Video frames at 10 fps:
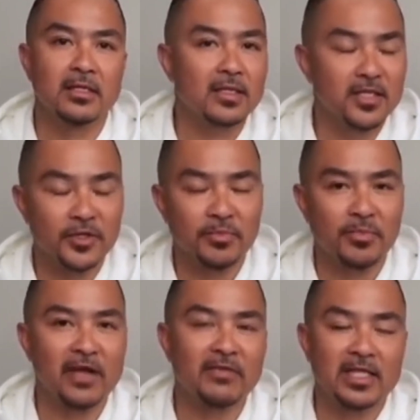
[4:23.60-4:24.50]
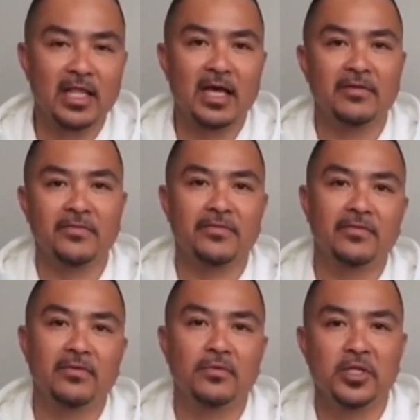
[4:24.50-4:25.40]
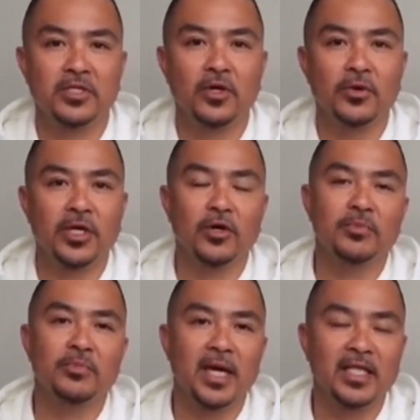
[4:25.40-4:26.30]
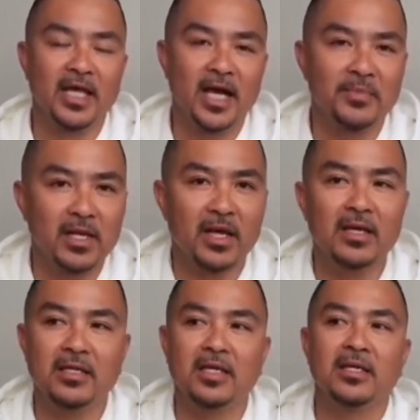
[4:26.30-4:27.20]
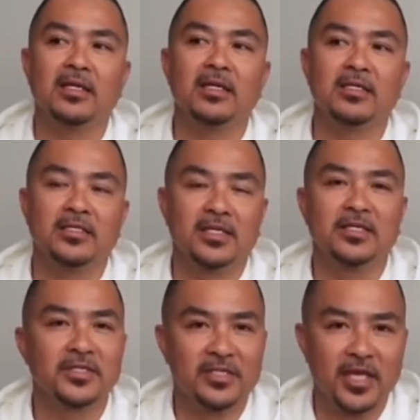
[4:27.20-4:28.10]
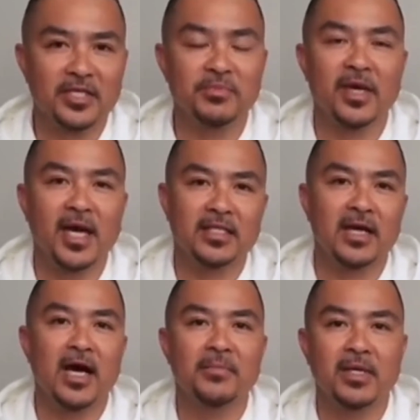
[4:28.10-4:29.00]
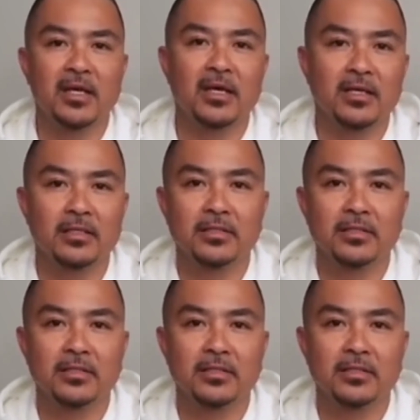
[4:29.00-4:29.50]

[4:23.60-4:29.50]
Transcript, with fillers: that's your private life. What's going on behind camera just stays behind the camera.